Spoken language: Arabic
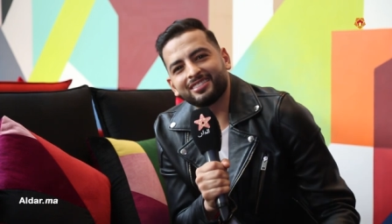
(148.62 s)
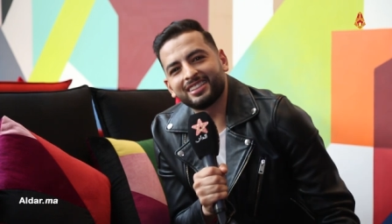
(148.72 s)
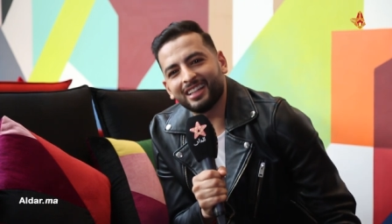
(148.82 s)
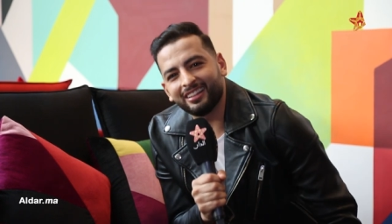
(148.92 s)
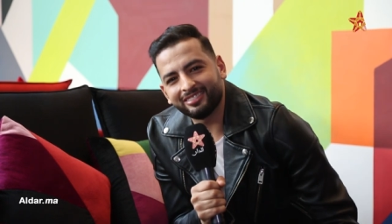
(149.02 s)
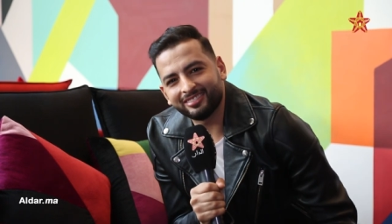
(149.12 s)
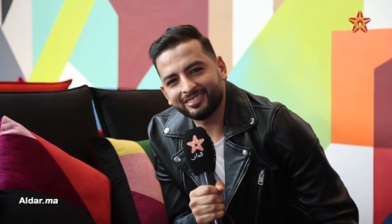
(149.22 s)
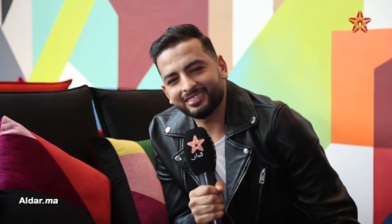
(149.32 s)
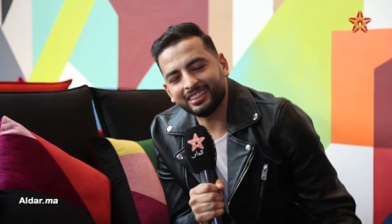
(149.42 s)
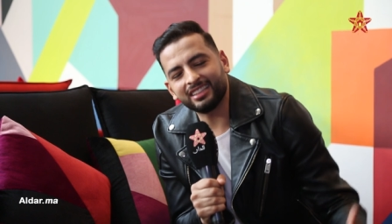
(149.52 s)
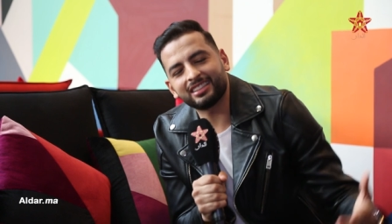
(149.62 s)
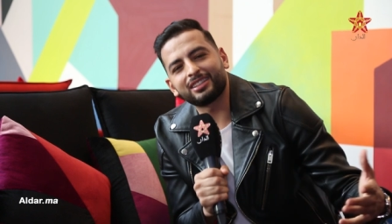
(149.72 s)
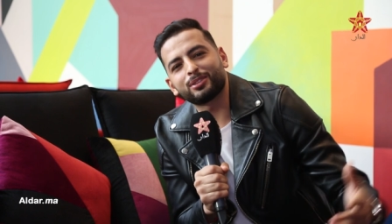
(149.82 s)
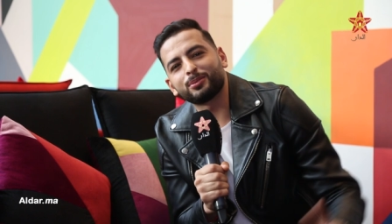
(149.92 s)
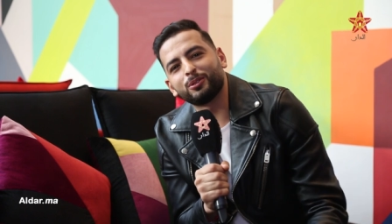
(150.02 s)
بزاف حيت
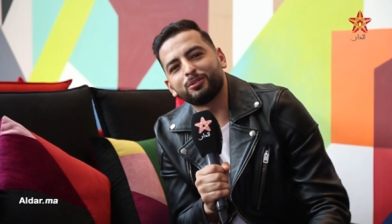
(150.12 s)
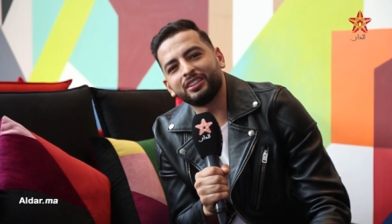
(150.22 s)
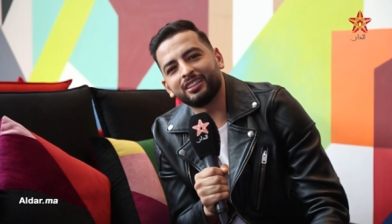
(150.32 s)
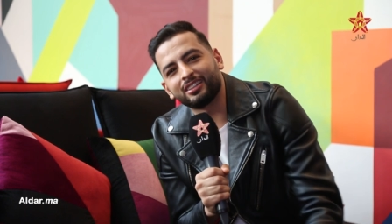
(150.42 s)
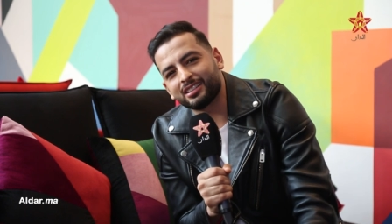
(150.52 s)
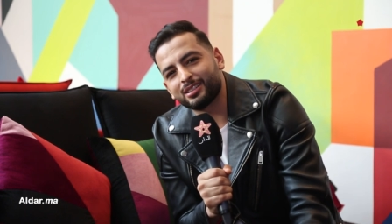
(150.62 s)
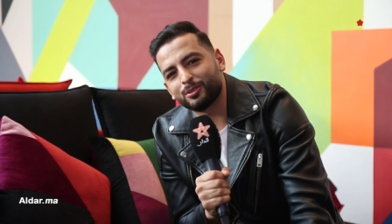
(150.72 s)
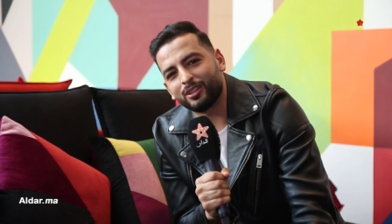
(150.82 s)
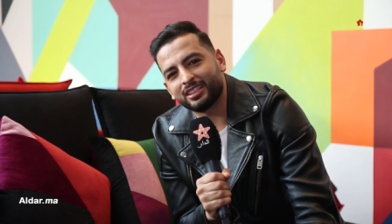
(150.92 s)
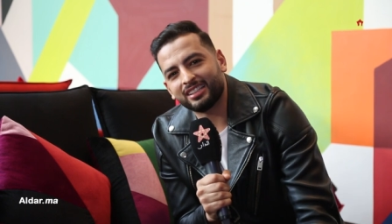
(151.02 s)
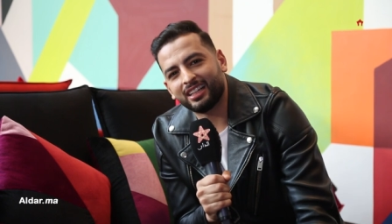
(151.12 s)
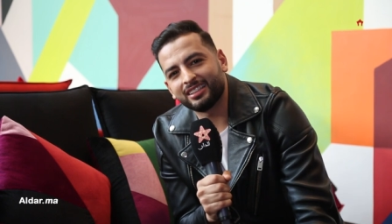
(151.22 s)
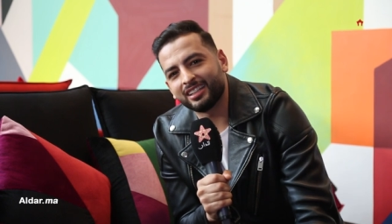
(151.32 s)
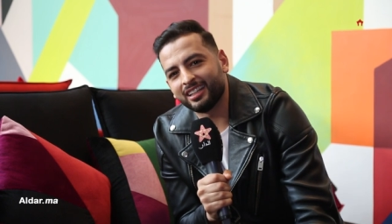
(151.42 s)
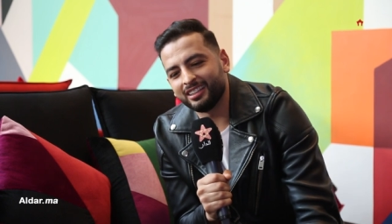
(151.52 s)
كتسولوا فيا وكتسولوا على الصحه
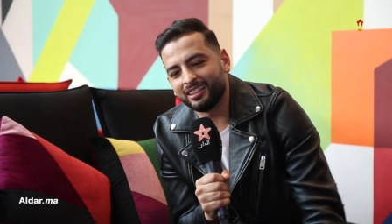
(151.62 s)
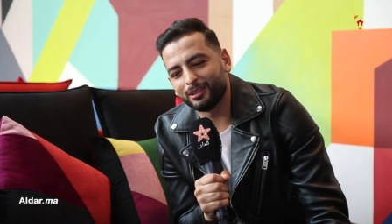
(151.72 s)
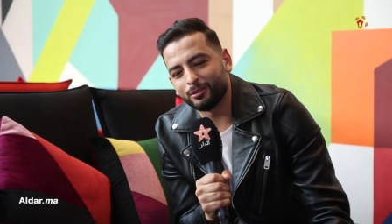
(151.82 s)
ديالي